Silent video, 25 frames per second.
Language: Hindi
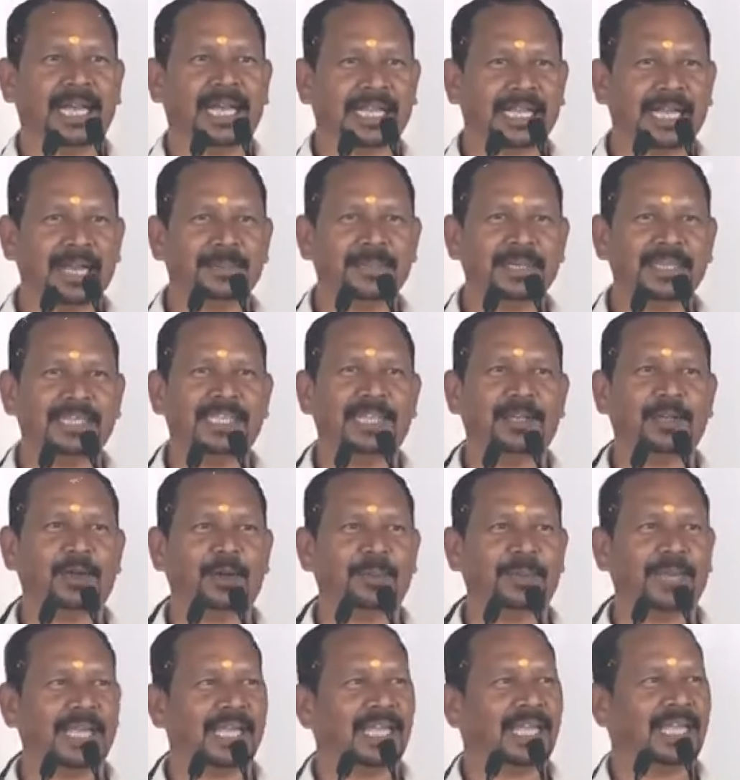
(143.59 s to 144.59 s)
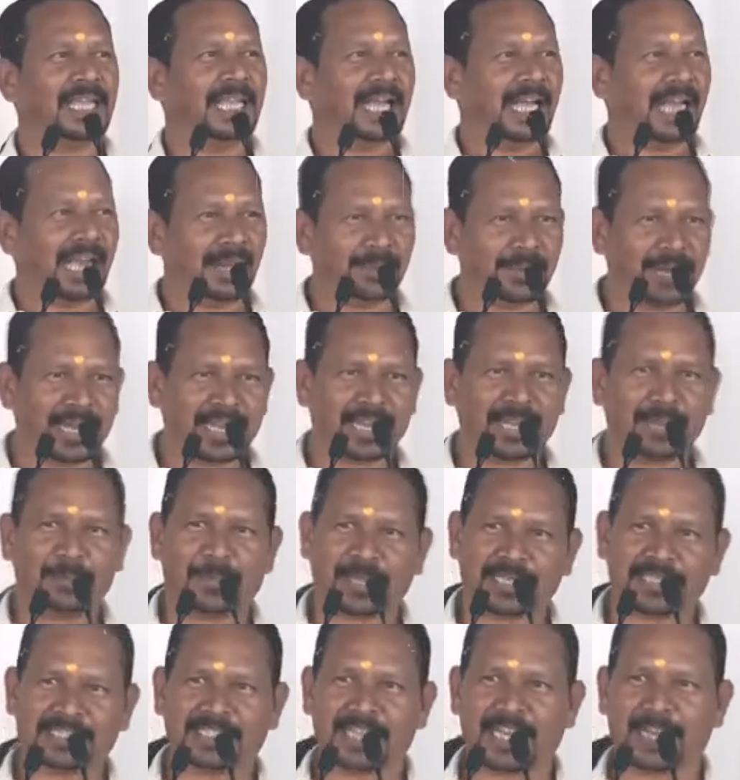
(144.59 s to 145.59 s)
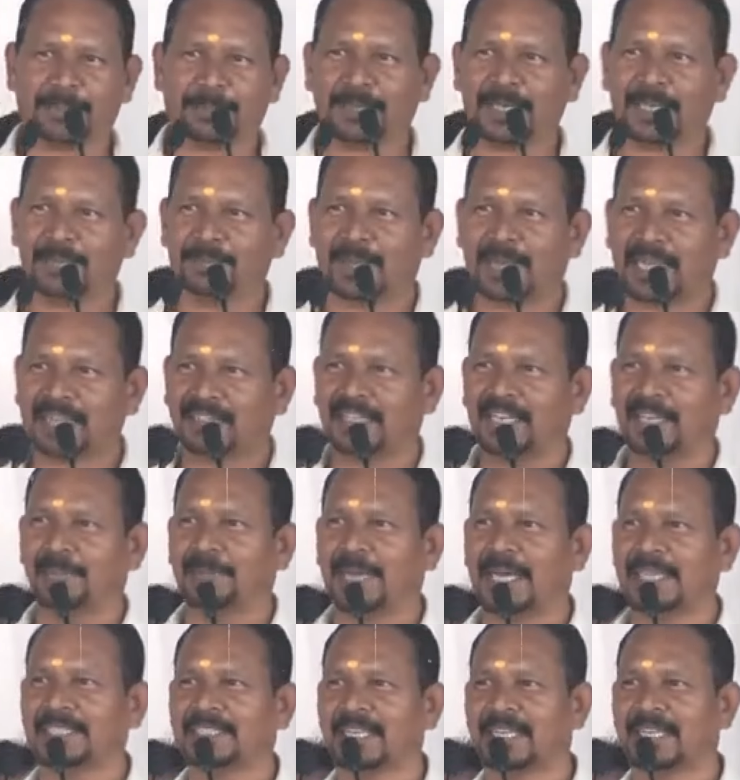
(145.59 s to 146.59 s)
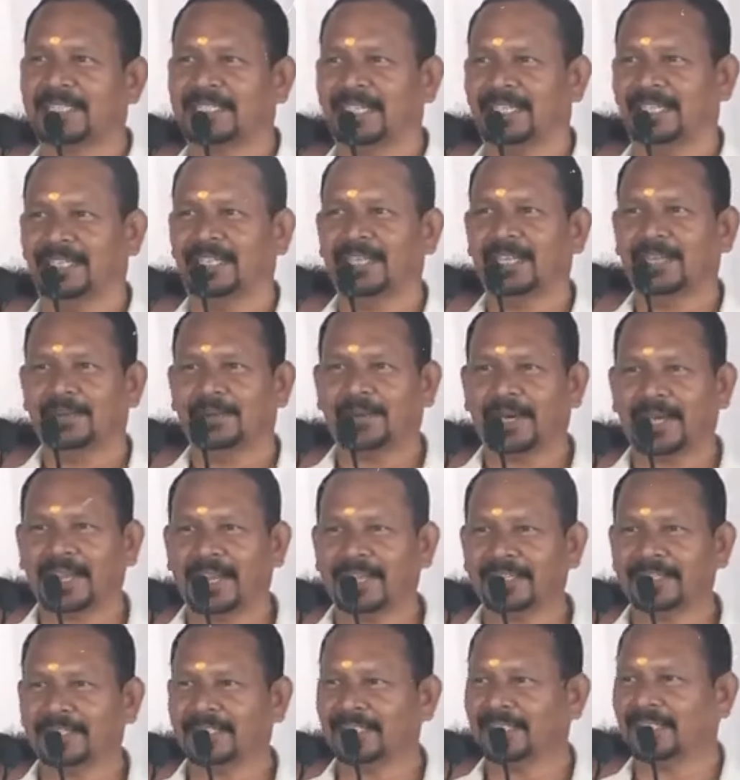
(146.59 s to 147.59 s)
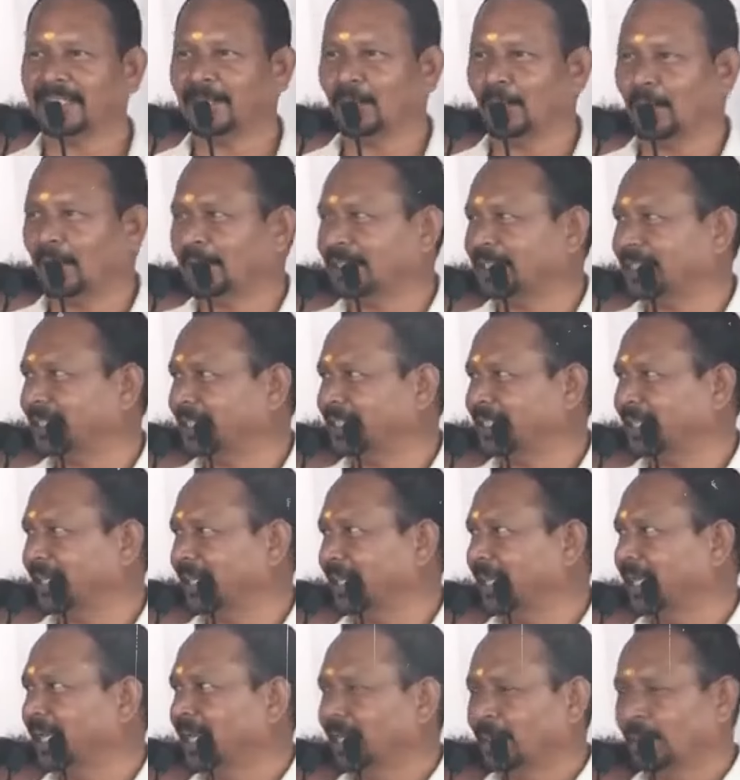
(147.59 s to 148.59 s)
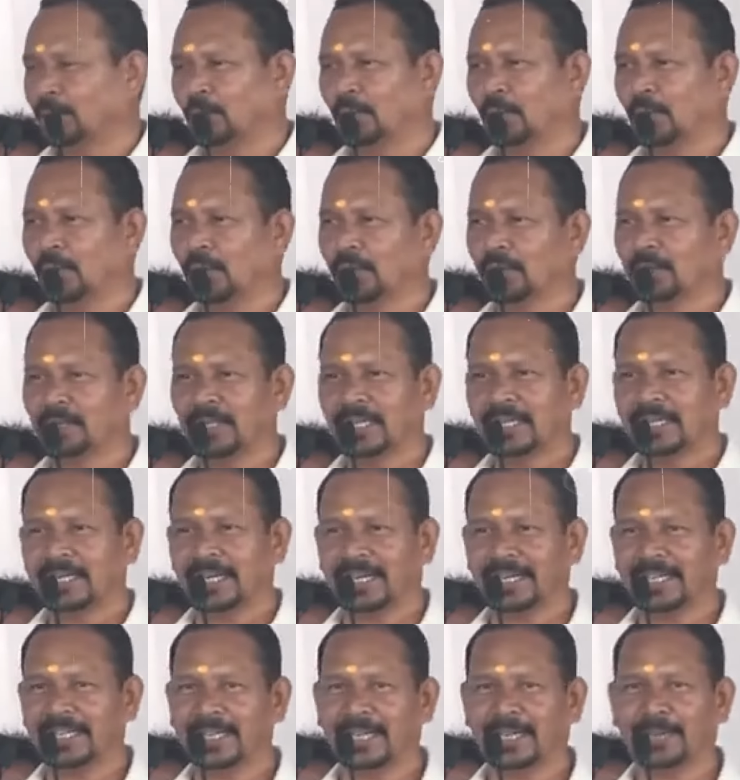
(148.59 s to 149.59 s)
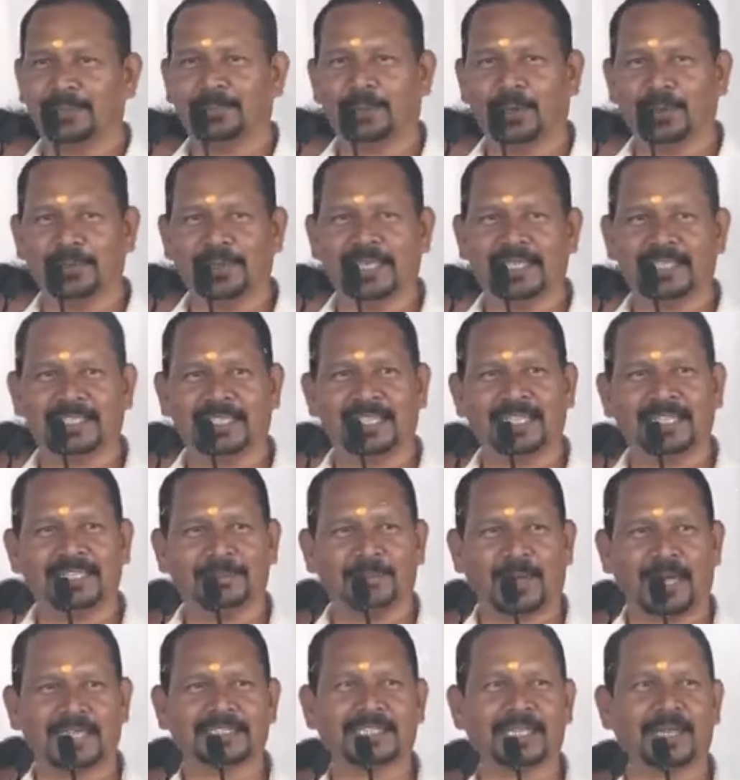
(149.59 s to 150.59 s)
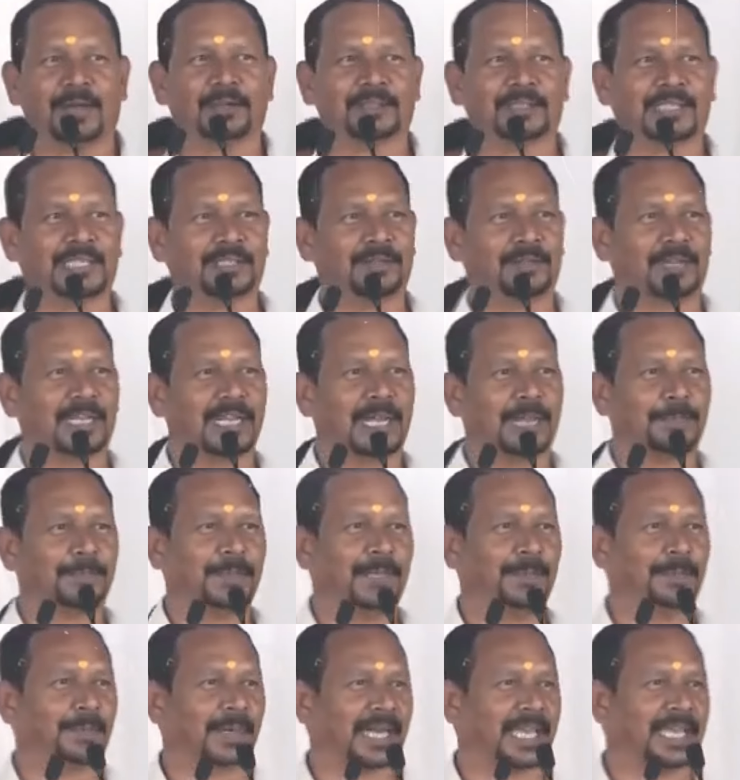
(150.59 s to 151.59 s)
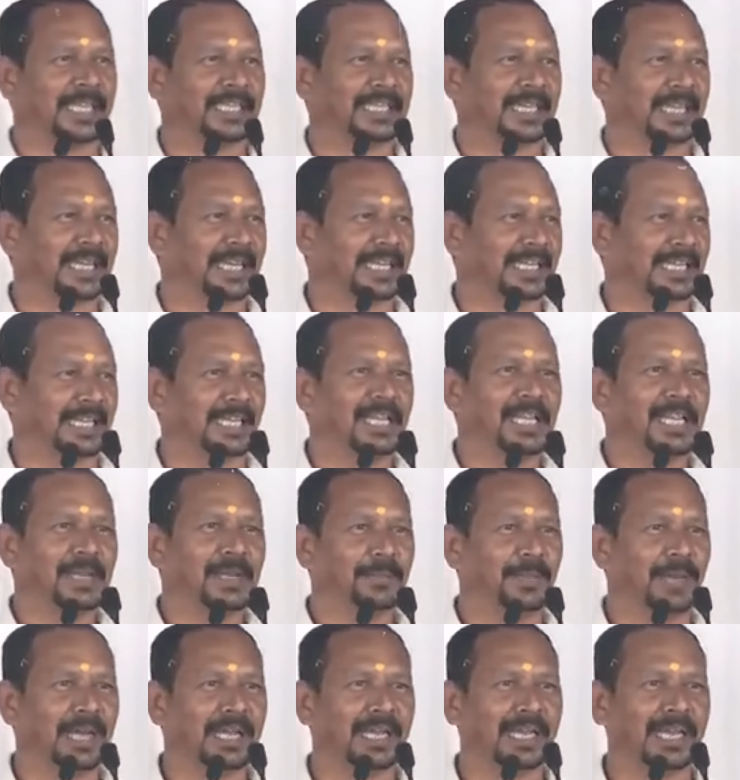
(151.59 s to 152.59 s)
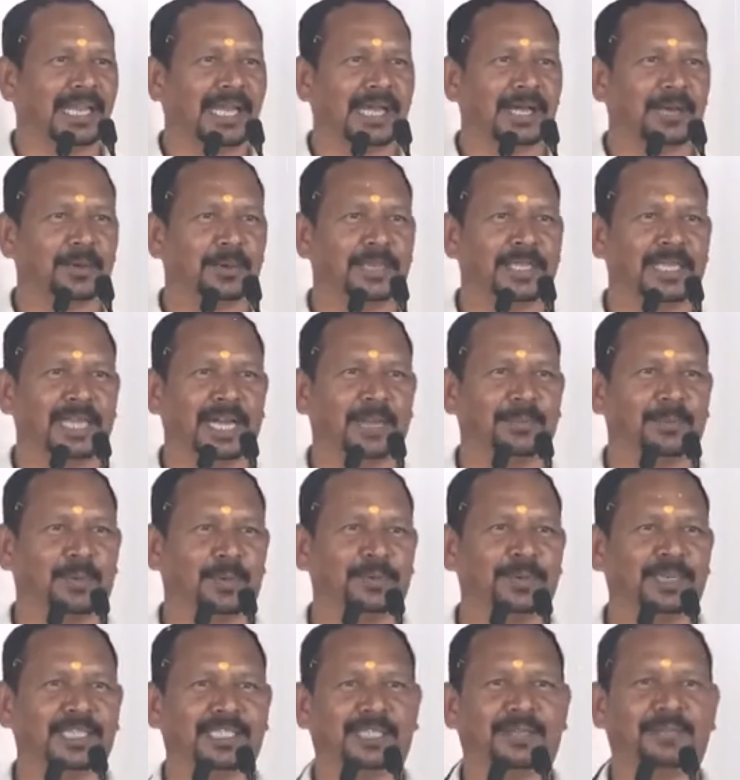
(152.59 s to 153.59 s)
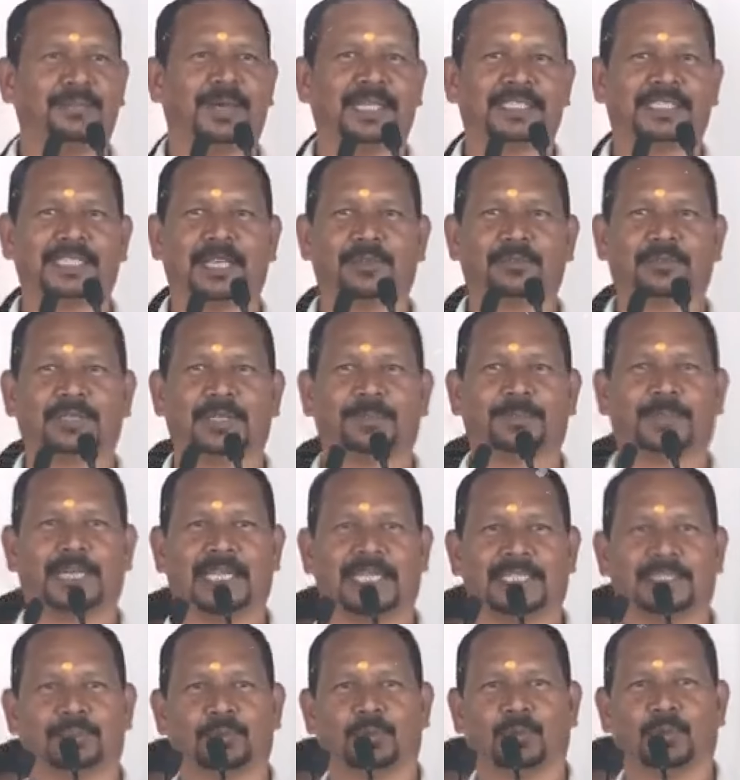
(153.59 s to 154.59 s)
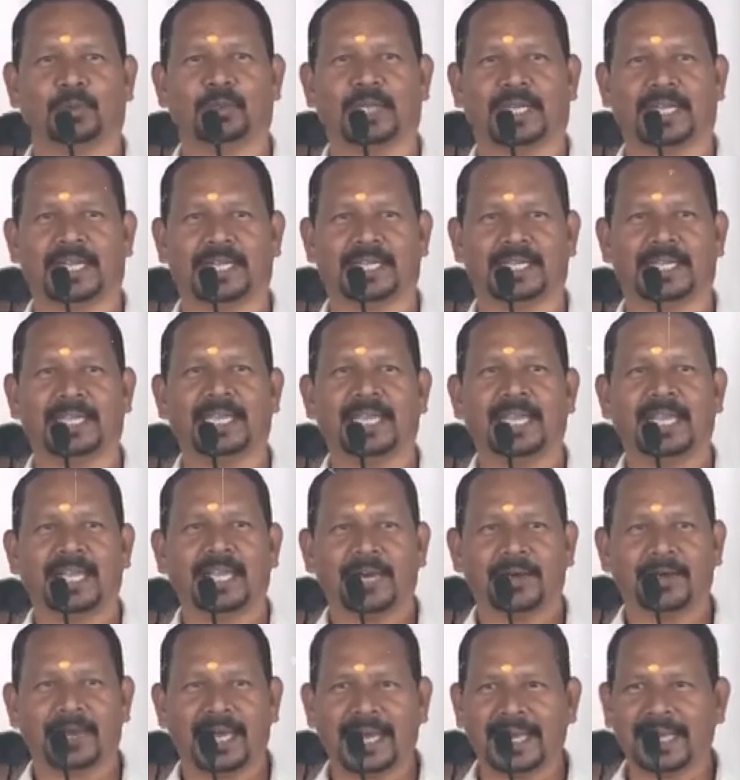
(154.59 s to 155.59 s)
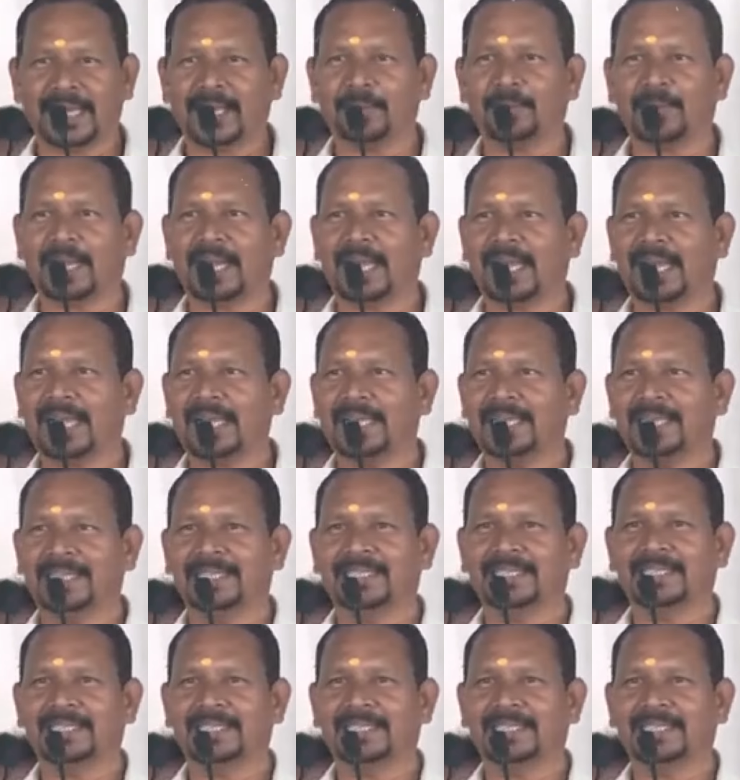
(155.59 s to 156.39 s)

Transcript: आगामी दिनों में हमारे बच्चे अपनी मातृभाषा से बारंग ओलचिकी ओल कुड़ुक खड़िया भूमिज इन भाषाओं से जो है ना अपनी पढ़ाई करेंगे बांग्ला उड़िया भूमिज इन भाषाओं से पढ़ाई शुरू करेंगे और आने वाला